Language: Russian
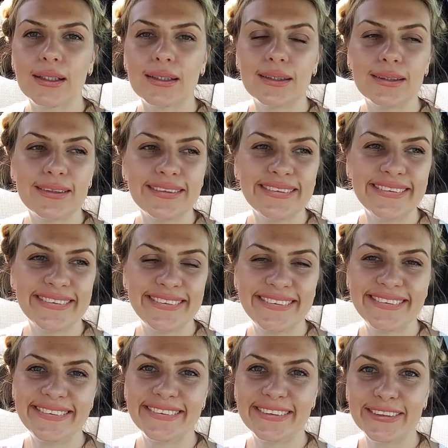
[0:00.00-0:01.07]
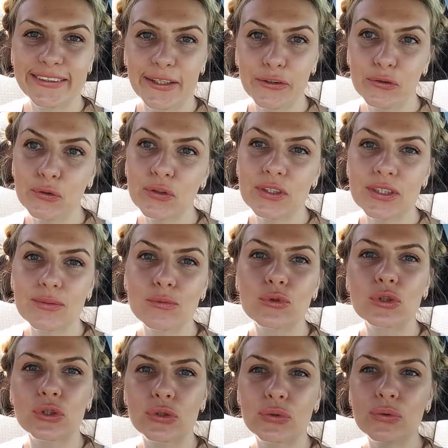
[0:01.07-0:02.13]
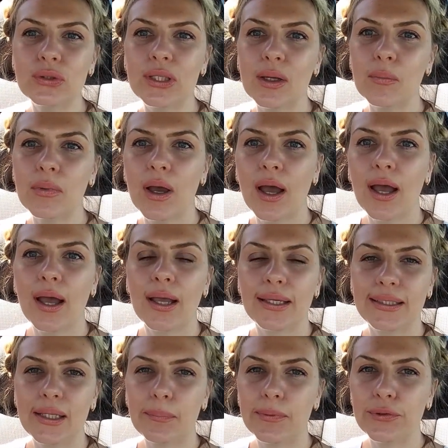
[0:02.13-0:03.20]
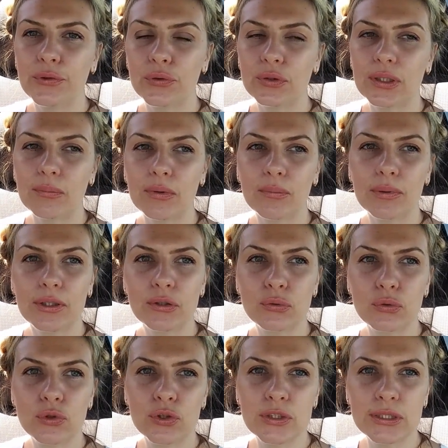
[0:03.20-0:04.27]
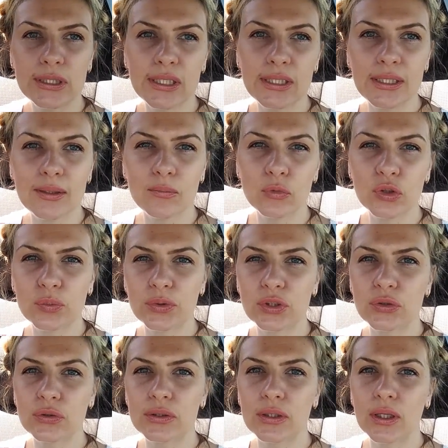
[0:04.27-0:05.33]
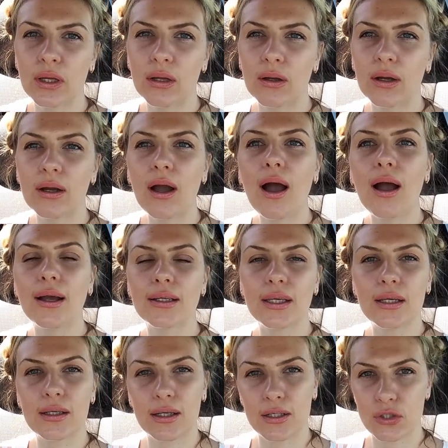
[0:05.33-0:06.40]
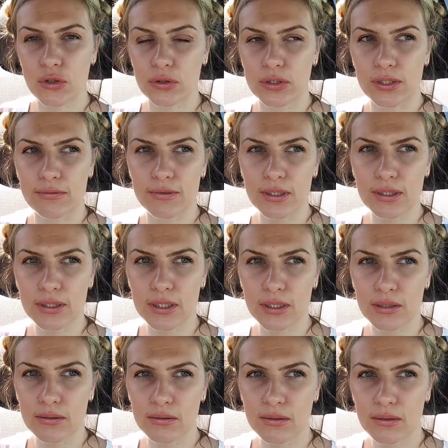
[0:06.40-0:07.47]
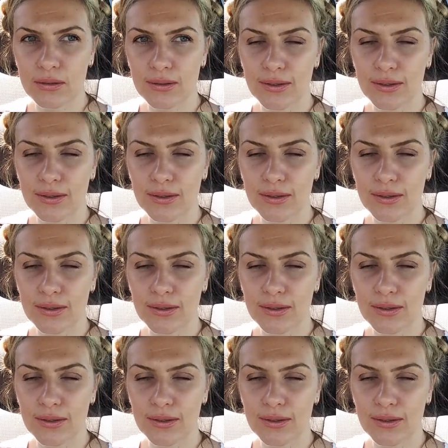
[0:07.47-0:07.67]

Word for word: Э, заодно я сниму, что там. Я планирую там набрать кучу зелени, может быть что-то... А, я хочу креветки.